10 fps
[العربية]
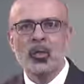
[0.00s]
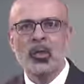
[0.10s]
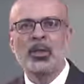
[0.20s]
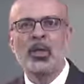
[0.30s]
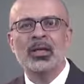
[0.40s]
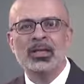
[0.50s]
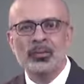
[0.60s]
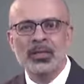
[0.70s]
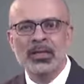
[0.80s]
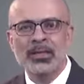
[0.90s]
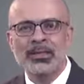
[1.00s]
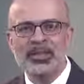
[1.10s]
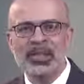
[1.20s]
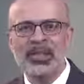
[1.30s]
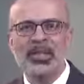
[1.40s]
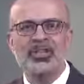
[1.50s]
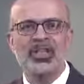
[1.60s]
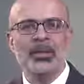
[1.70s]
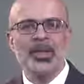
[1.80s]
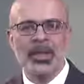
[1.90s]
ومواقفنا تجاه
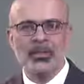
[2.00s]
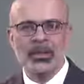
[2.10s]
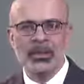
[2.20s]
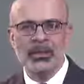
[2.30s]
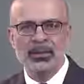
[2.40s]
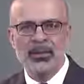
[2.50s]
الاشياء من حولنا